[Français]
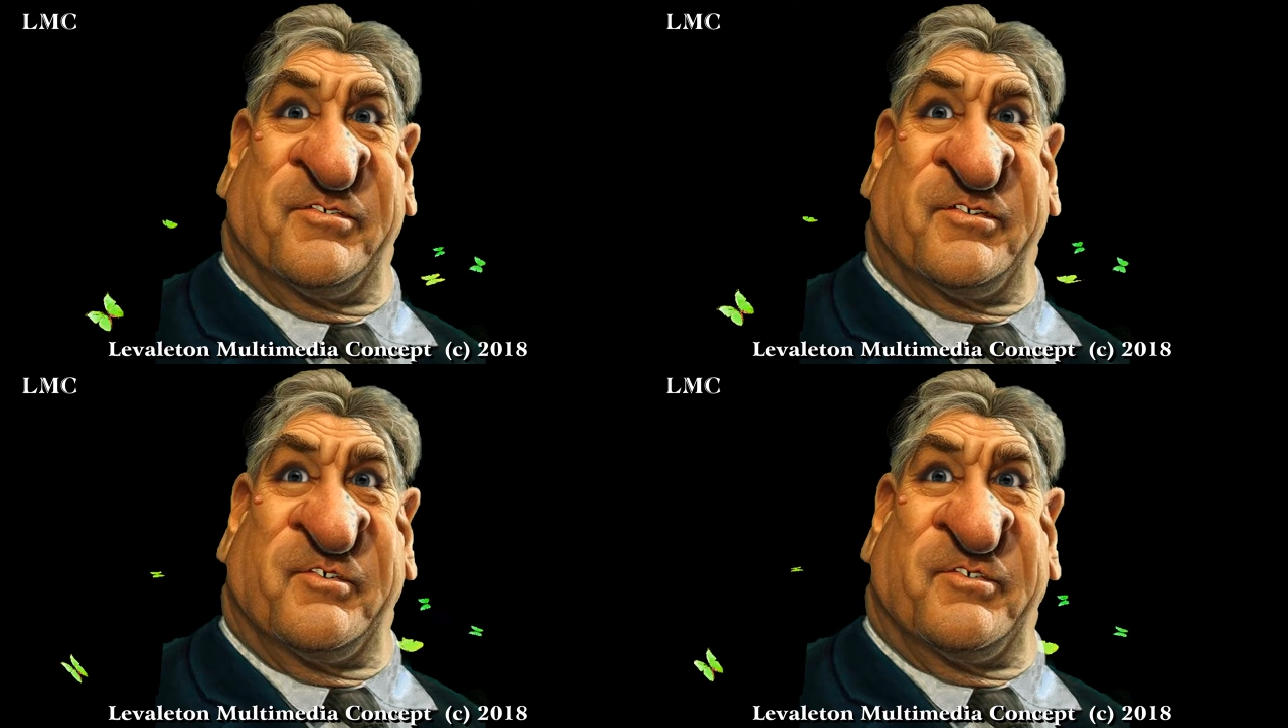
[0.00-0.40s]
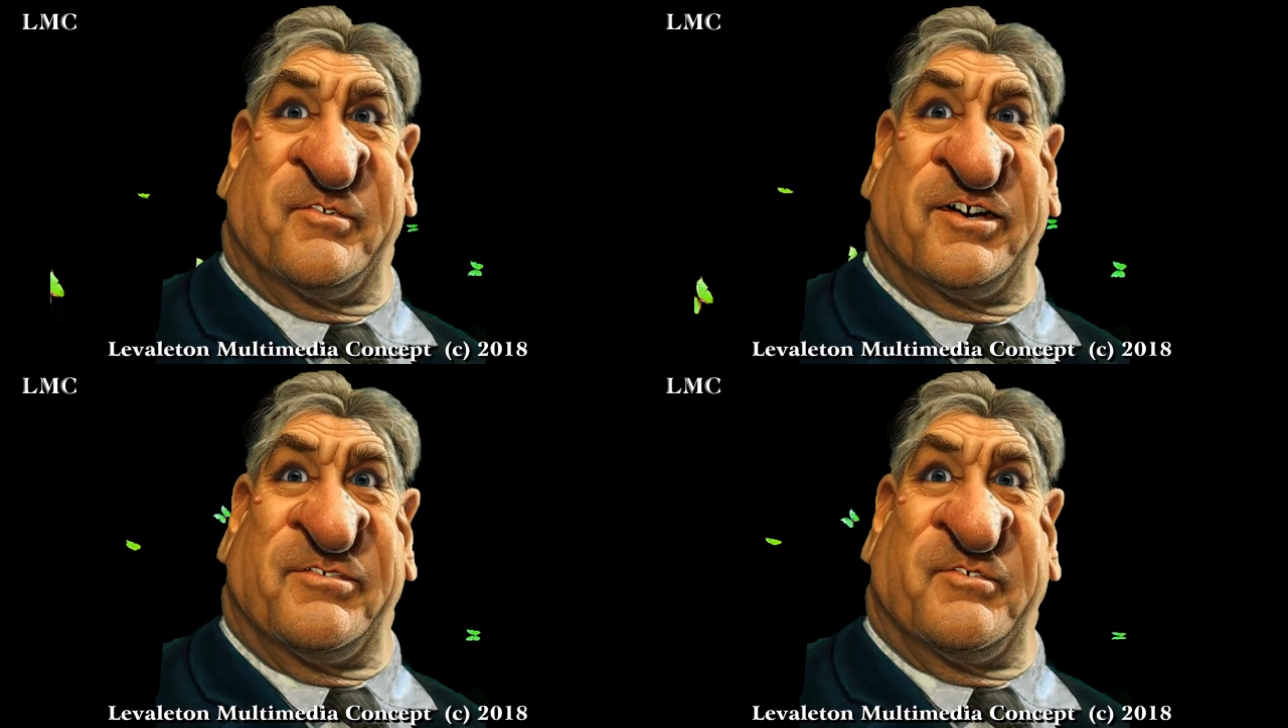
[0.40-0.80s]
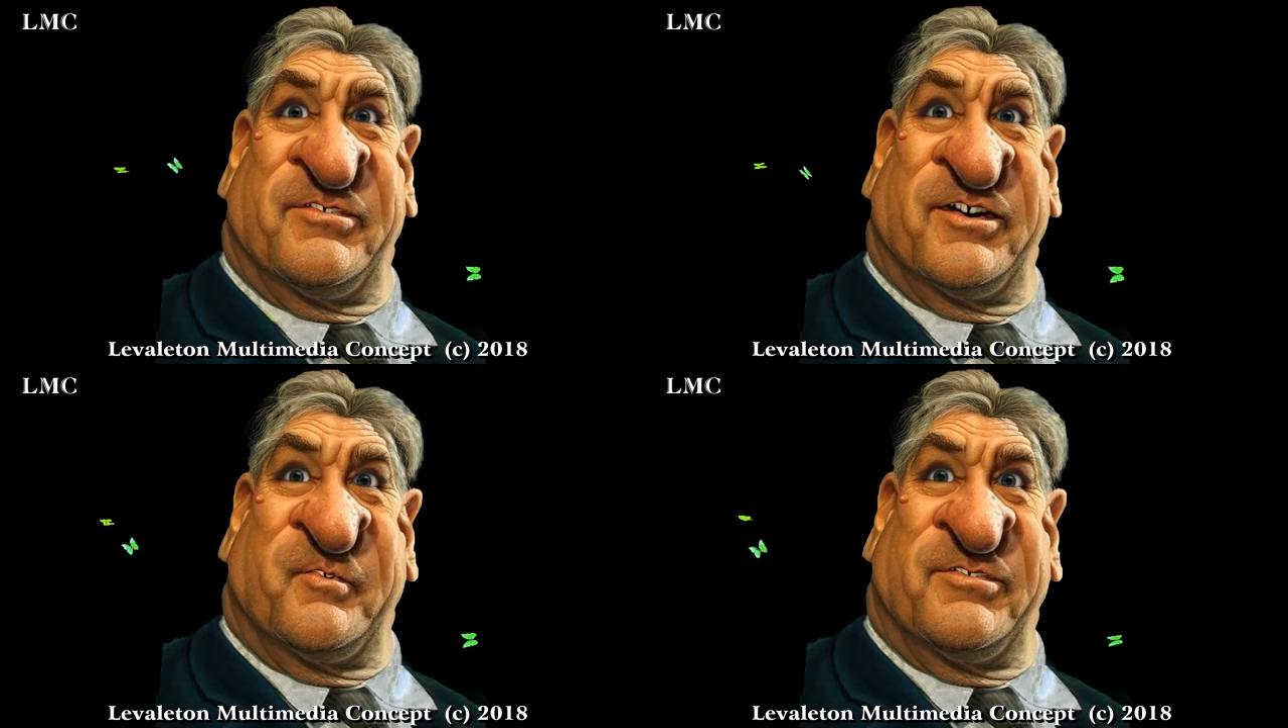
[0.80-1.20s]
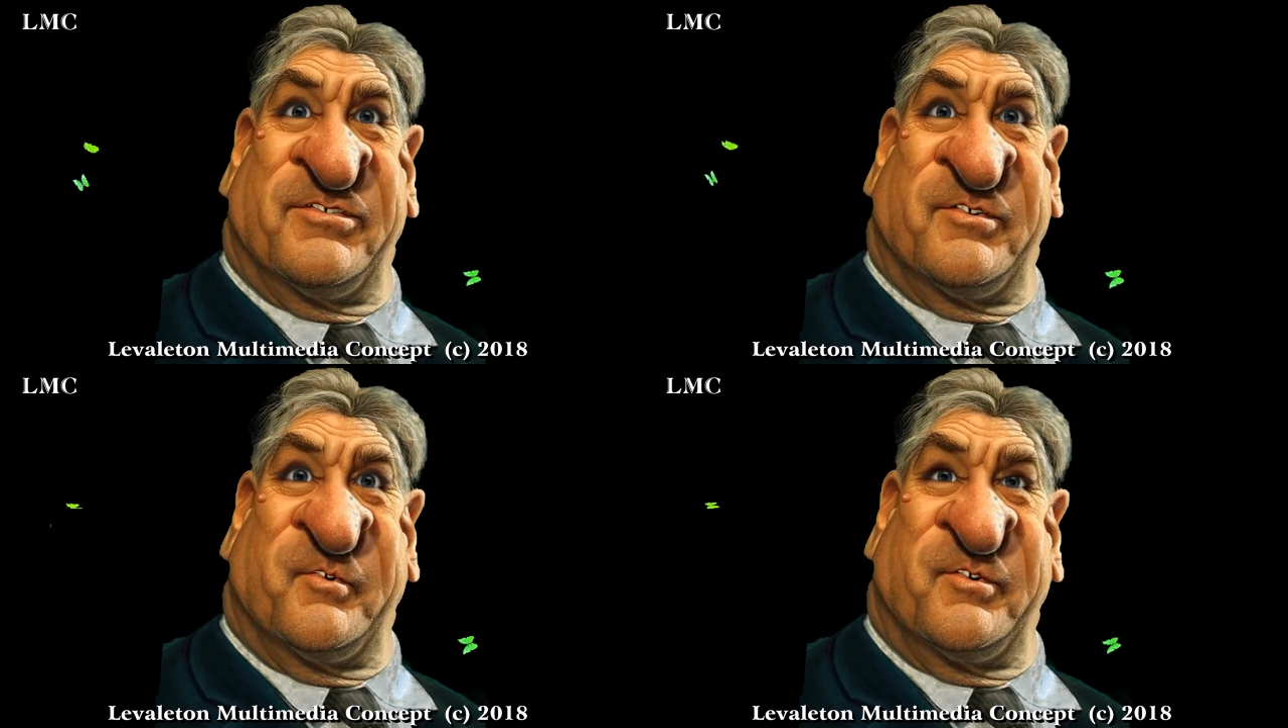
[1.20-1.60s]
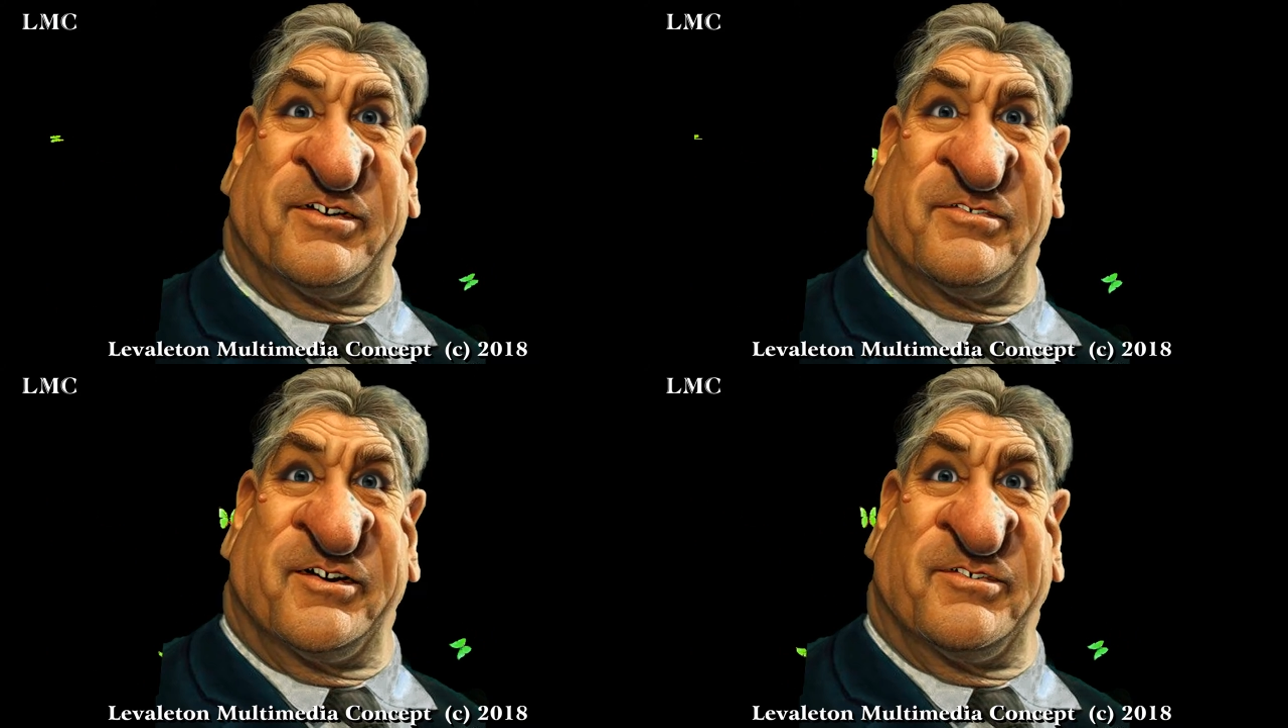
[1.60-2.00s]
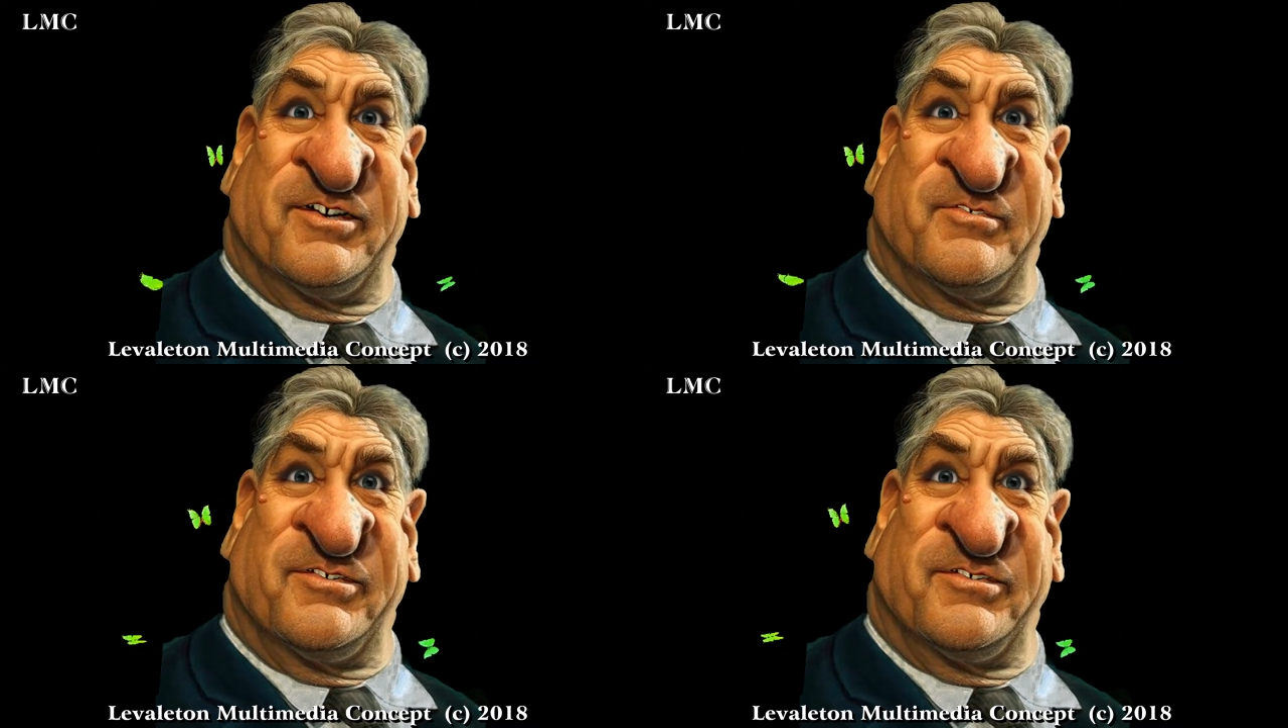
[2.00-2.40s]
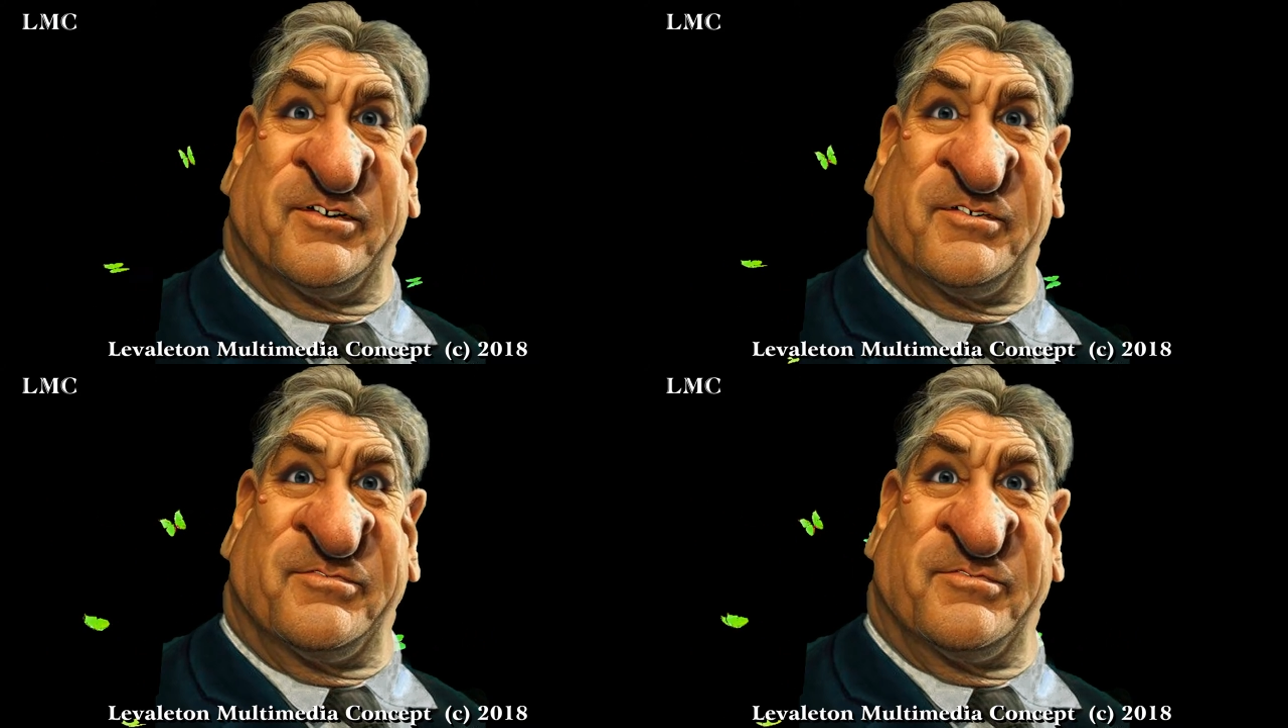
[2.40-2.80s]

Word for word: Motivation principale de votre candidature